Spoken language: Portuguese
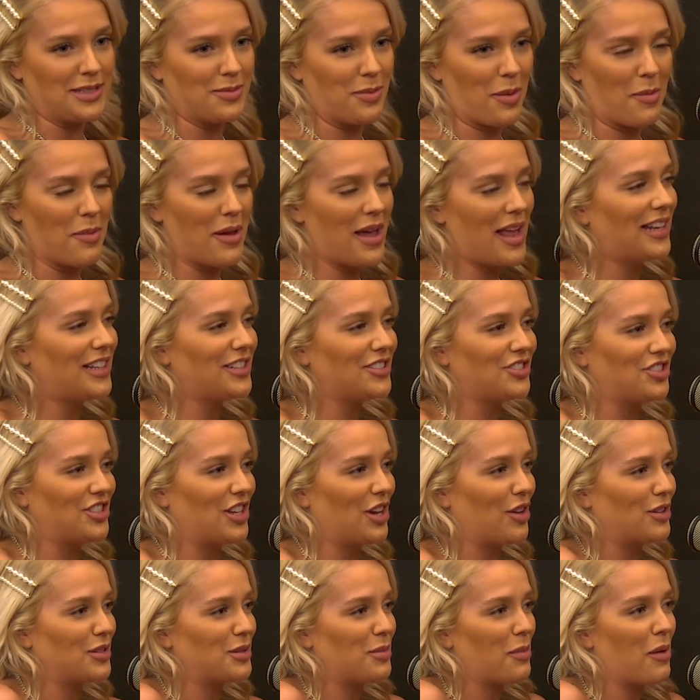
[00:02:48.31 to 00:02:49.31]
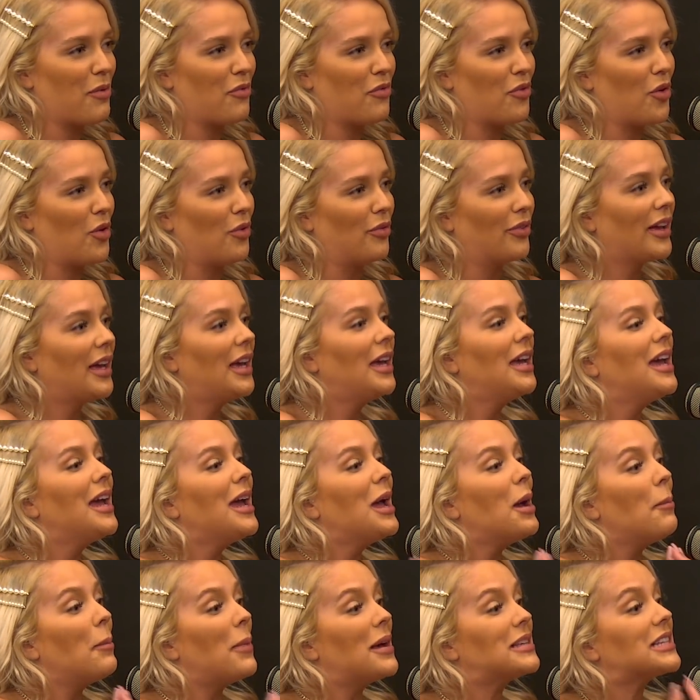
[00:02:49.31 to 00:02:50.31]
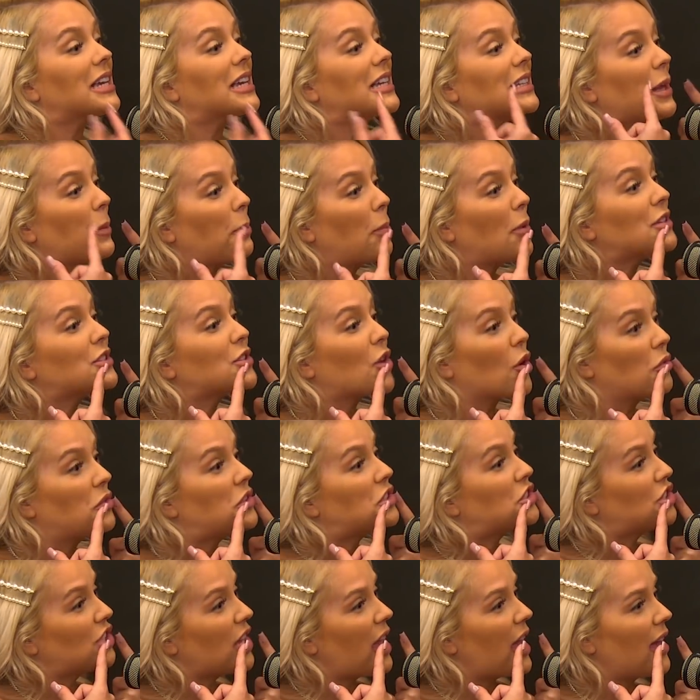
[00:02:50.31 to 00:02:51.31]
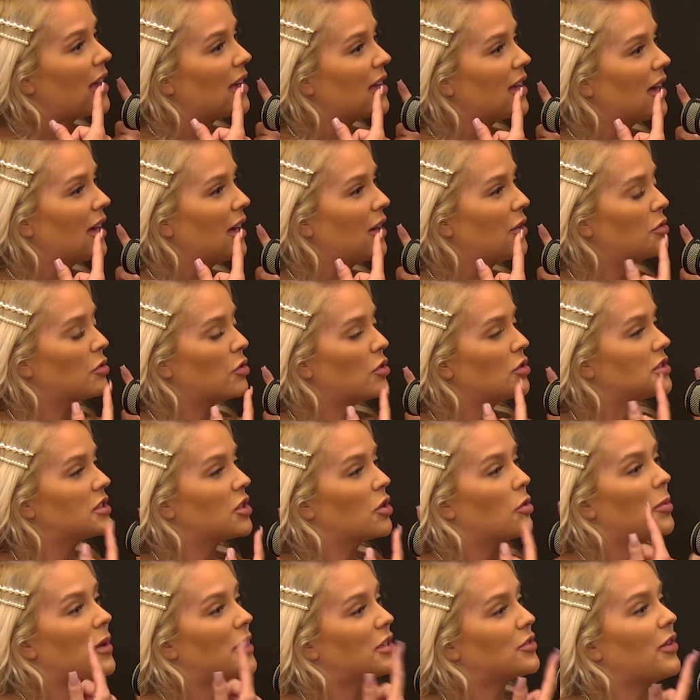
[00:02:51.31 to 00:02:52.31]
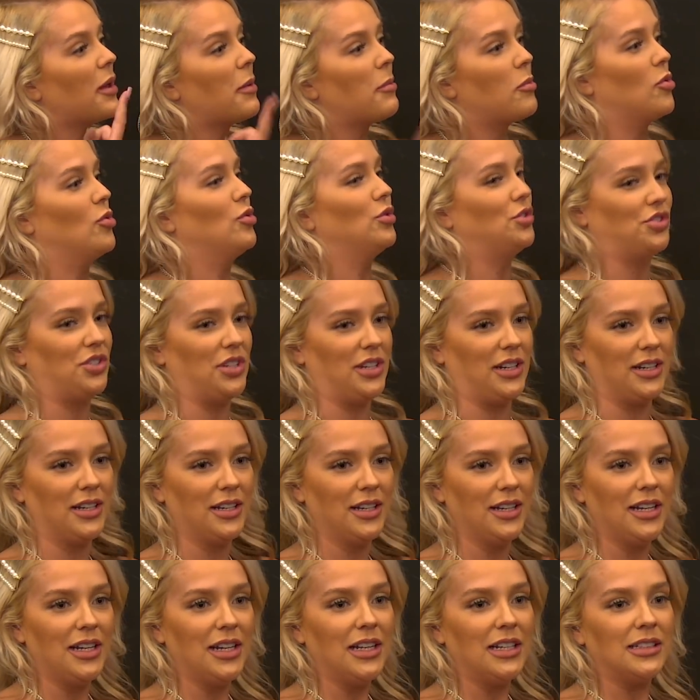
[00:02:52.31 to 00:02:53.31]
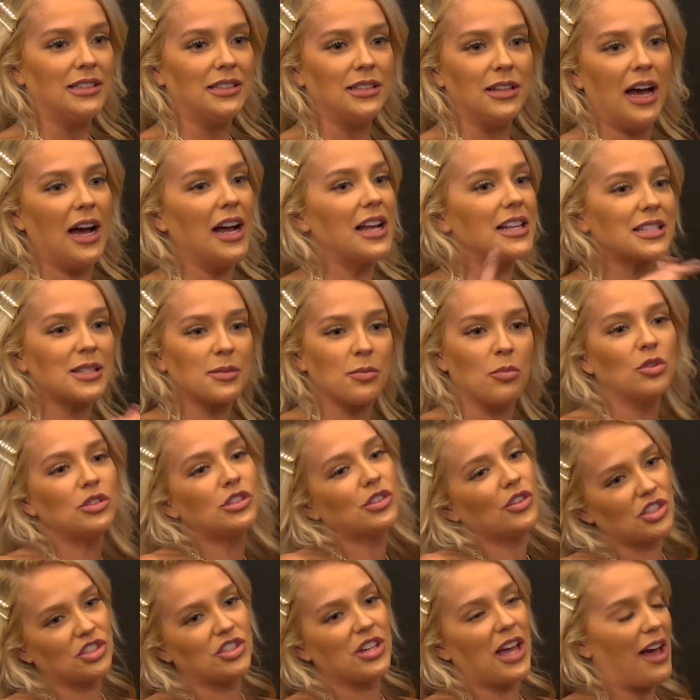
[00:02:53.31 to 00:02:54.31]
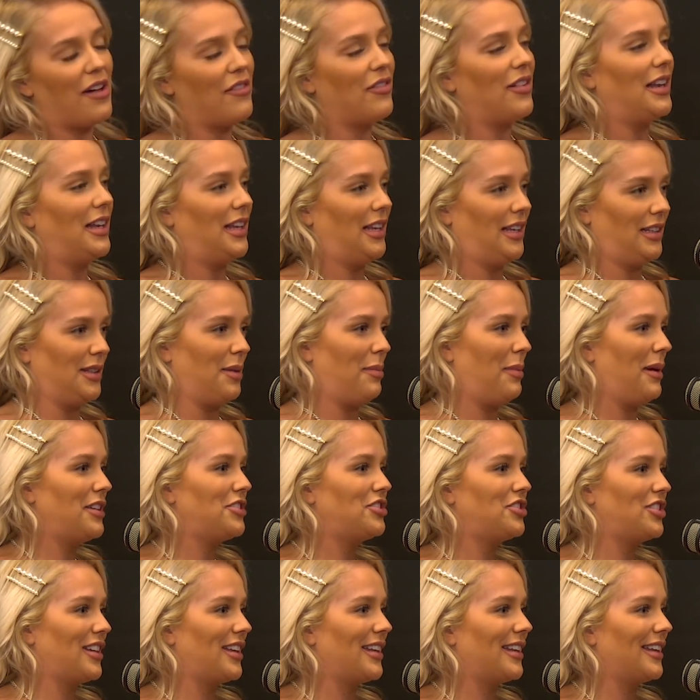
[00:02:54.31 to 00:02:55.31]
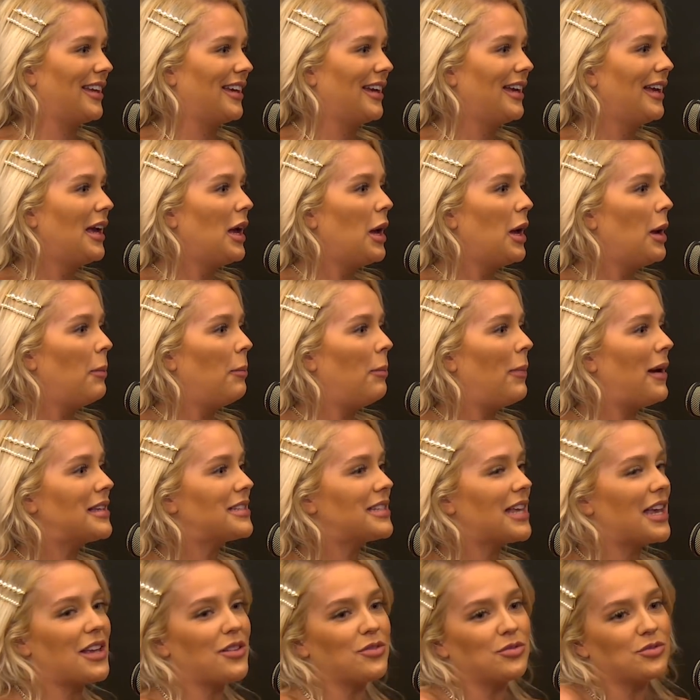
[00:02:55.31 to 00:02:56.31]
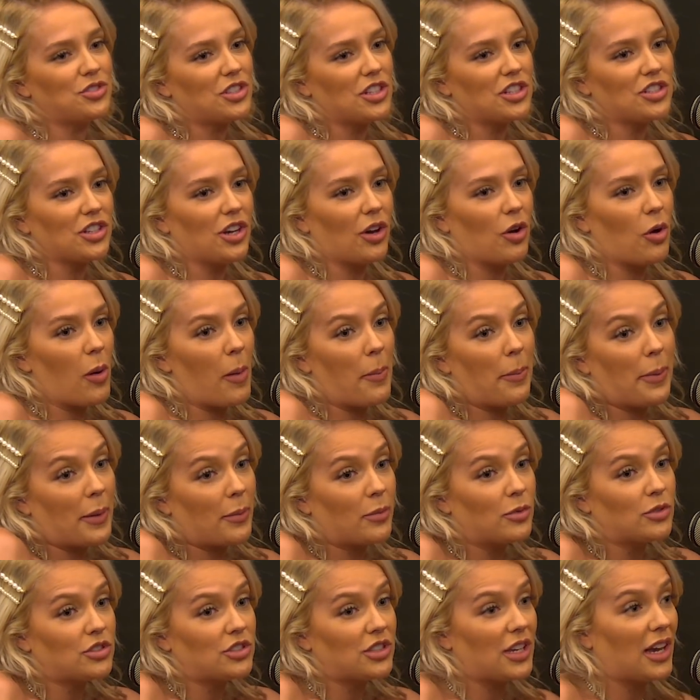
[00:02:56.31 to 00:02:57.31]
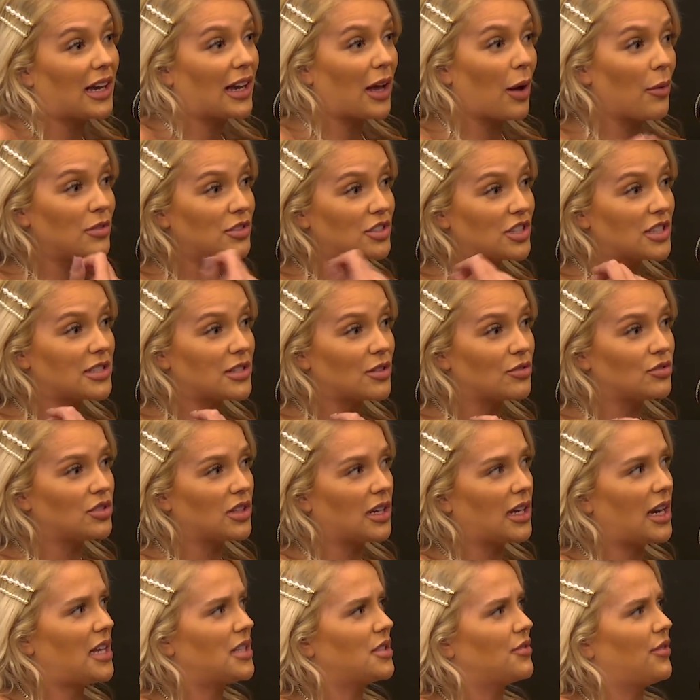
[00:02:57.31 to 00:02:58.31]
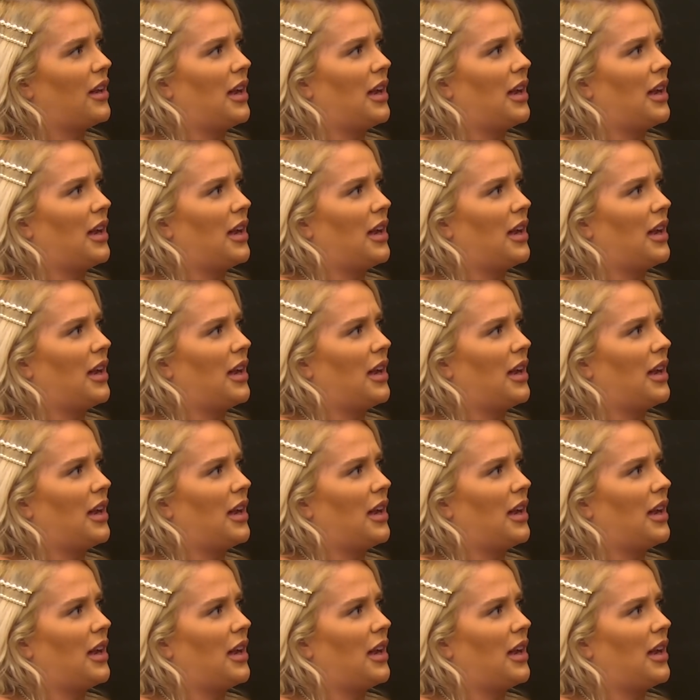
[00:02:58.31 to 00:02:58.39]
Minha mãe é lindinha, coisa uma fofa. Mas é que depois que eu vi cheia, eu não consigo mais ver Sim. murcha. Antes, murcha eu achava linda, imagina. Sim. Mas aí um dia chegou uma permutinha, que é uma injeção de graça.